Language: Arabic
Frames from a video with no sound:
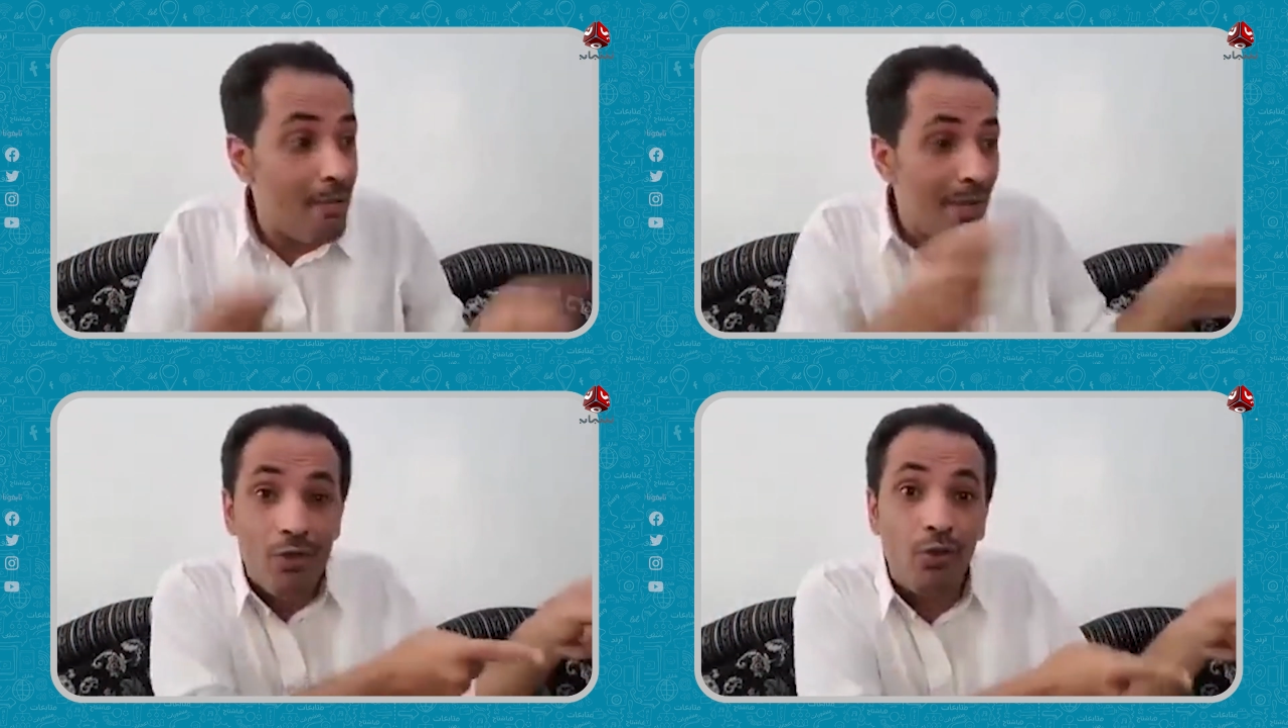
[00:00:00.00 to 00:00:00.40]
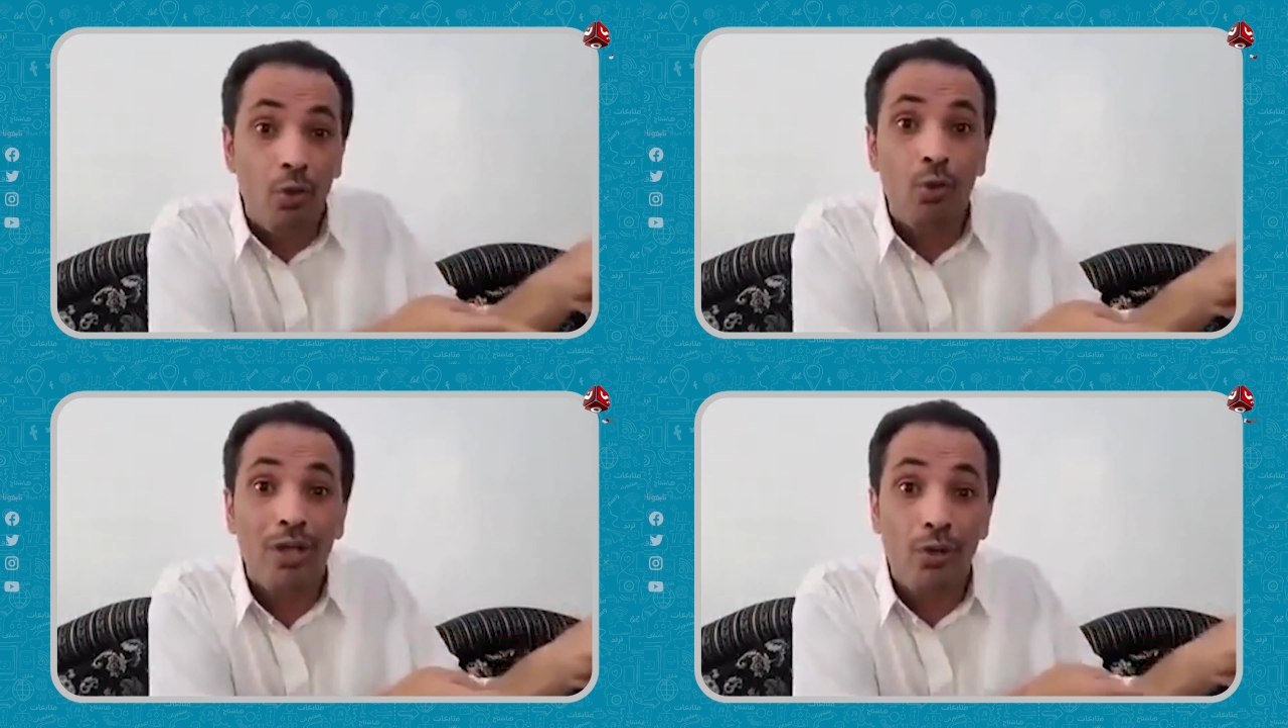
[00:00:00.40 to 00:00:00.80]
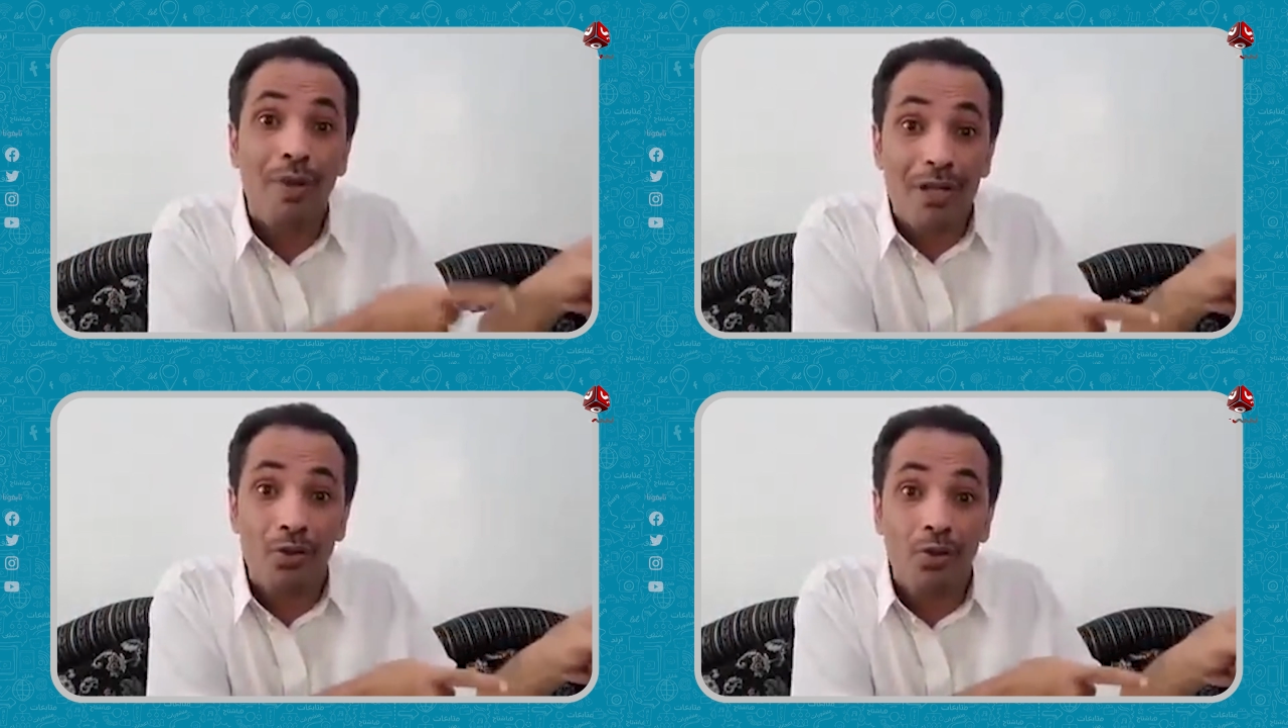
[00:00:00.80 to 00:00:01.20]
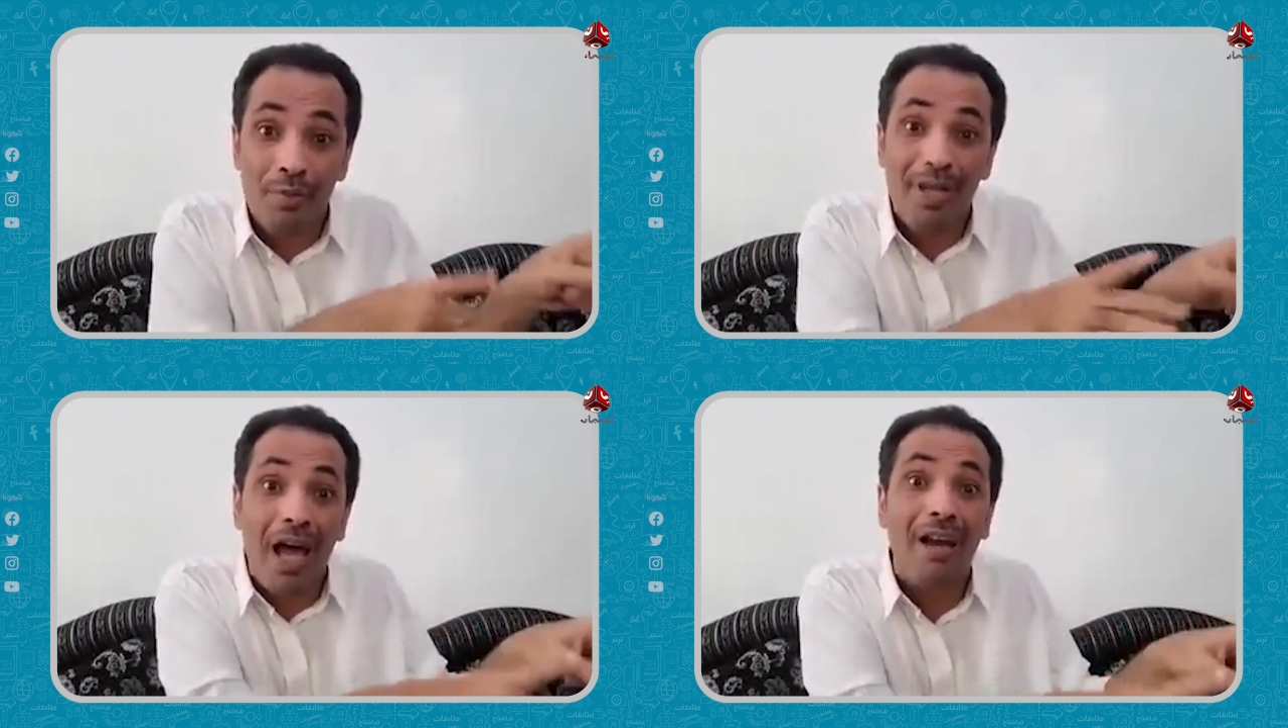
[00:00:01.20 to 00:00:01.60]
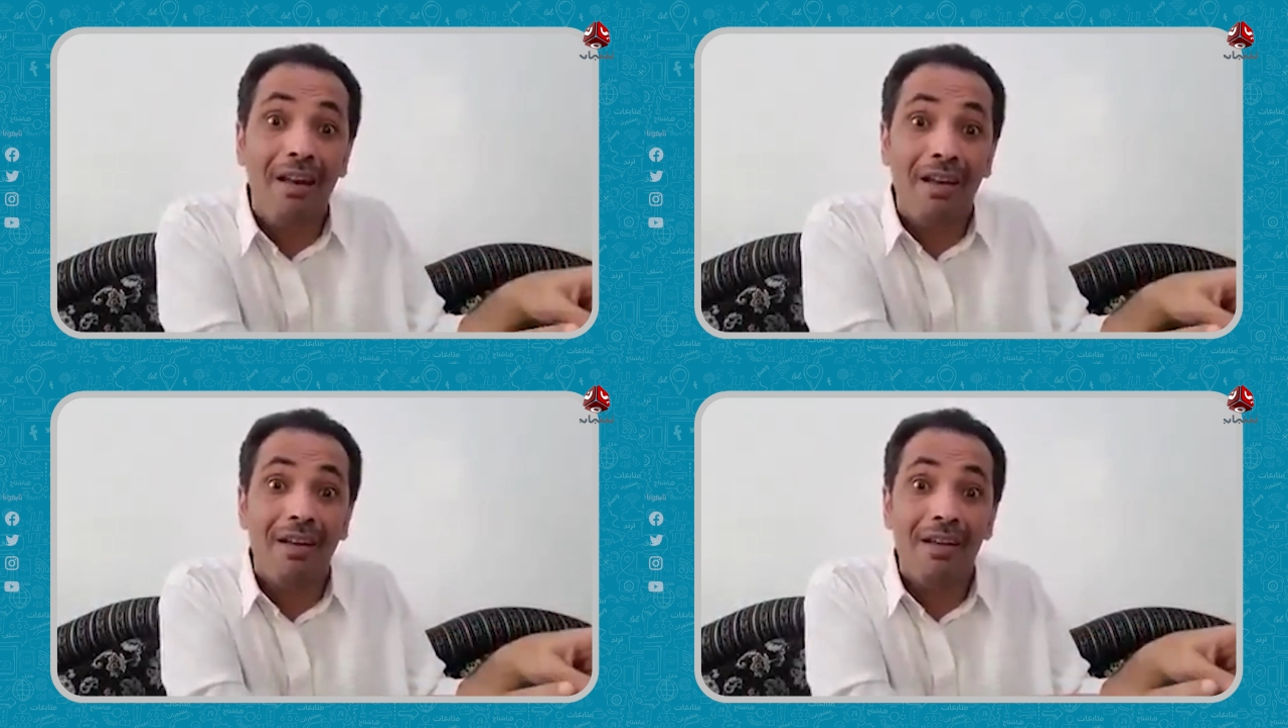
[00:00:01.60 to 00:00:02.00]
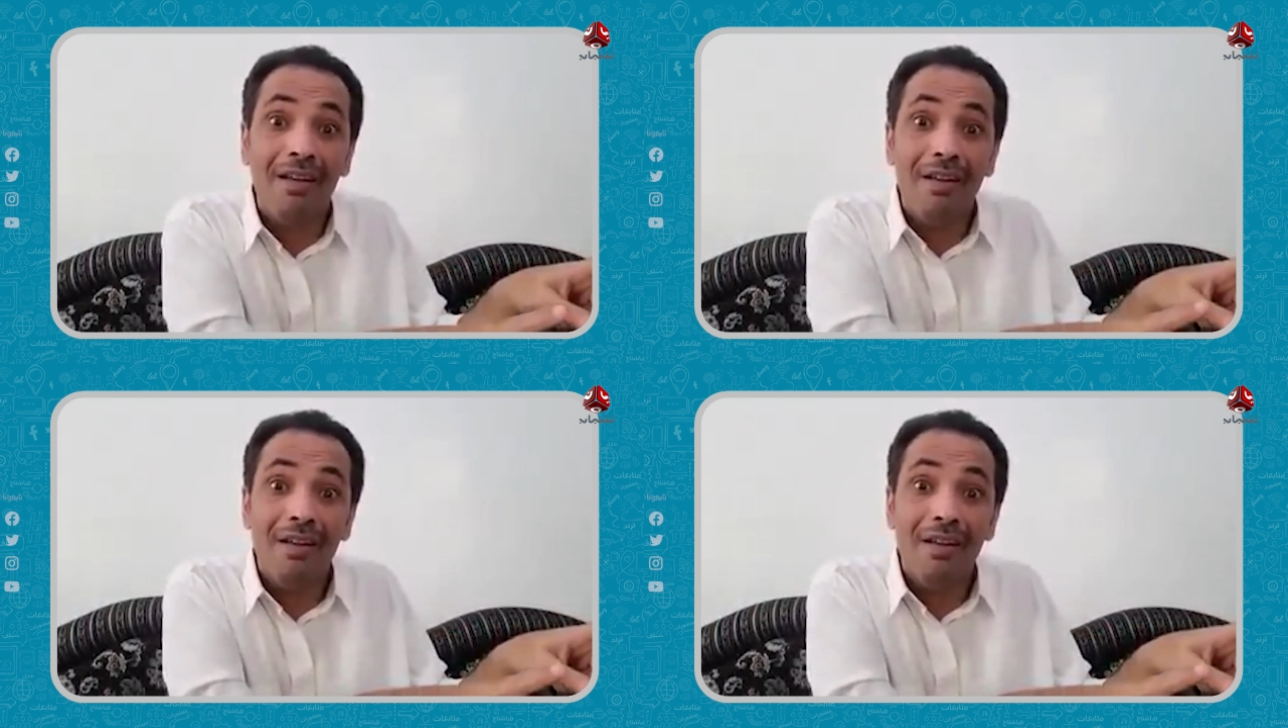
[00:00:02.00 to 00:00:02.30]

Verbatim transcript: المجنون وقد مجنون بيحرك